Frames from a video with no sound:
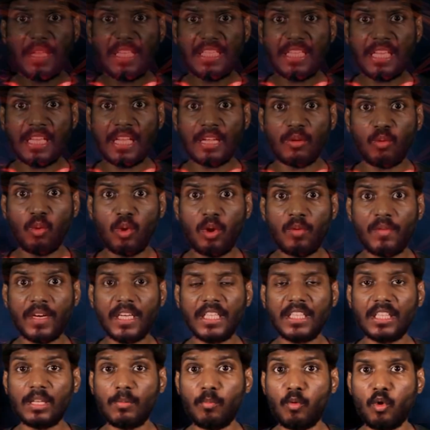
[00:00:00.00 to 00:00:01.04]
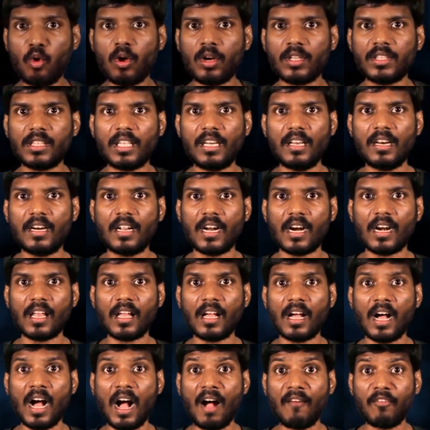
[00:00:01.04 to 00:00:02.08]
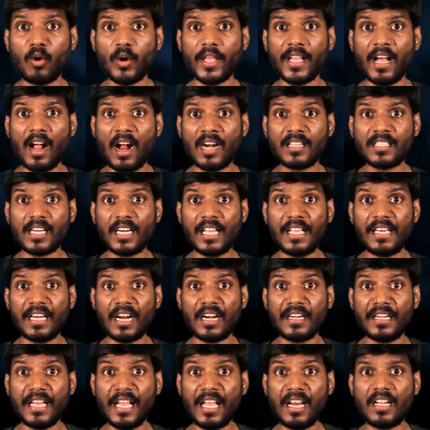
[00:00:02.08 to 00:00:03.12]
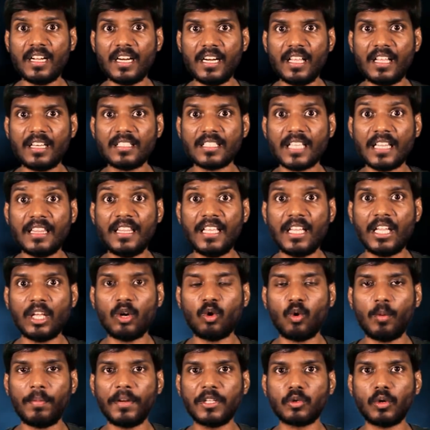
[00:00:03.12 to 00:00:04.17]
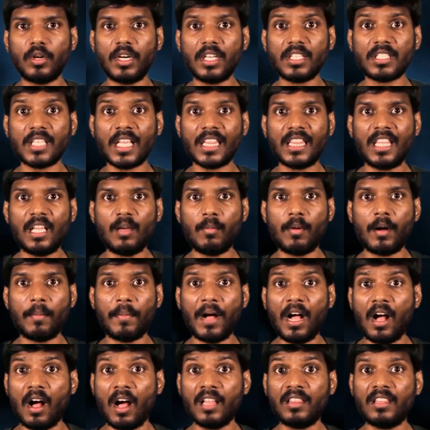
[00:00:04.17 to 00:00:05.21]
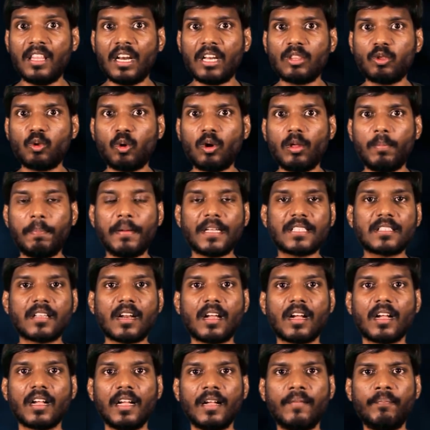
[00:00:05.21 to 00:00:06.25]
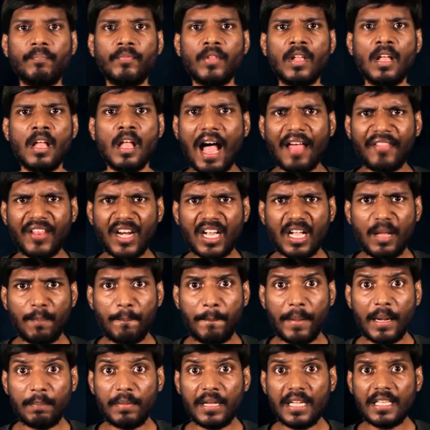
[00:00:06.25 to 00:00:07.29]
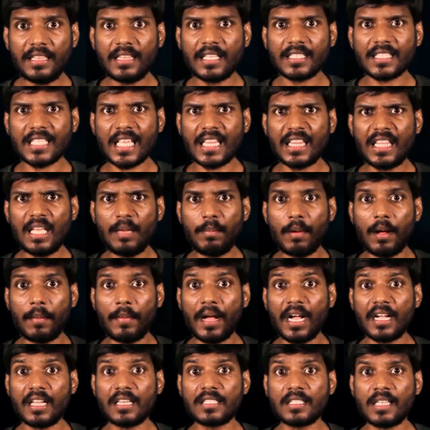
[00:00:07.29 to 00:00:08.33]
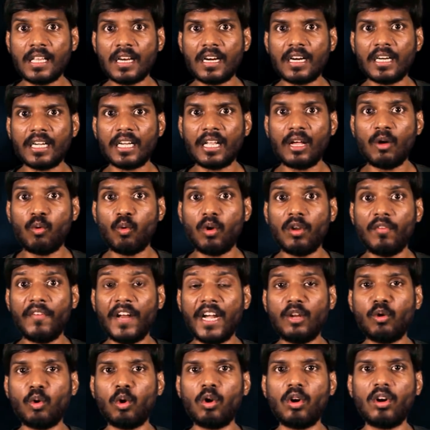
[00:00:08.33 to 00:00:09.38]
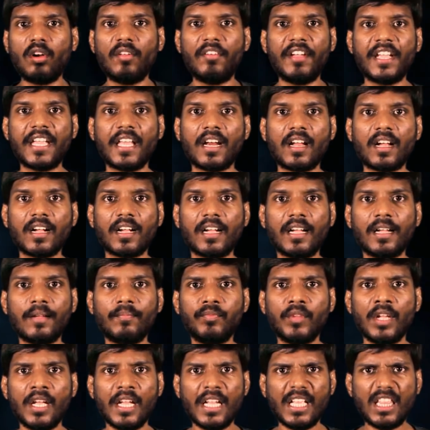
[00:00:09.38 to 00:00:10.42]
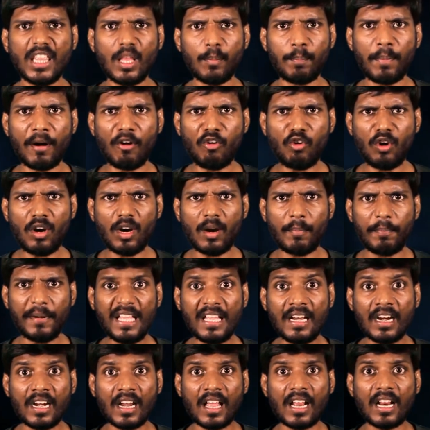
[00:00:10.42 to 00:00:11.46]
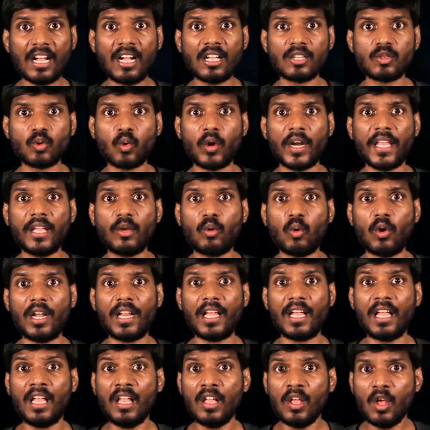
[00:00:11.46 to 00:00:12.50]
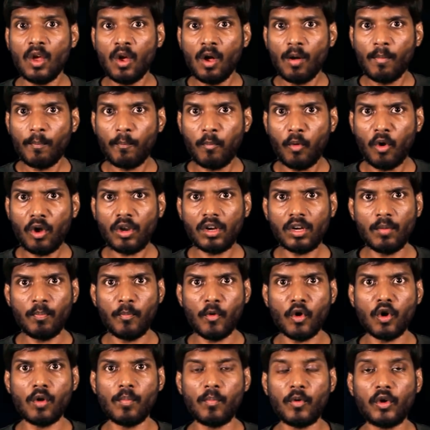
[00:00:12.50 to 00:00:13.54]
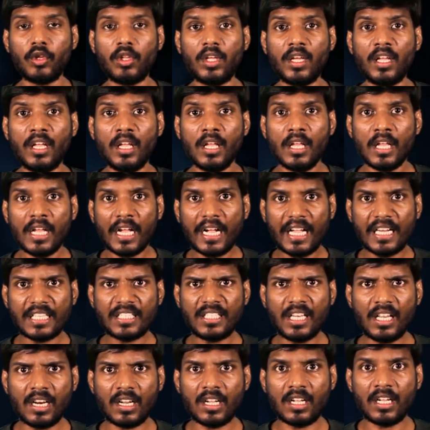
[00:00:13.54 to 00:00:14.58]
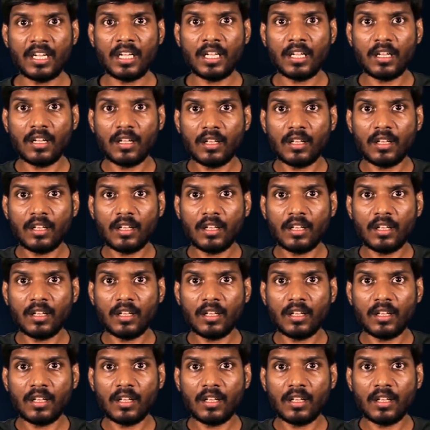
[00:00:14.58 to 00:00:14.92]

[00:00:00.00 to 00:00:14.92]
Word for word: மிஞ்சிய ஒருவன் இந்த பூலோகத்தில் இருக்கானா அவனுடைய ஆற்றலை நான் நேருக்கு நேர் சந்திக்கணும் அப்படின்னு சொல்லிட்டு சத்தியபாமா ஆத்திரத்தோடு பேசுறாங்க அதற்கு பின்பு இந்த சத்தியபாமா கிருஷ்ணர்கிட்ட ஒரு வேண்டுகோள் ஒன்று வைக்கிறாங்க இந்த பவுலன் அப்படிங்கிற நரகாசுரனை கொல்ல போருக்கு போகும்போது கிருஷ்ணருக்கு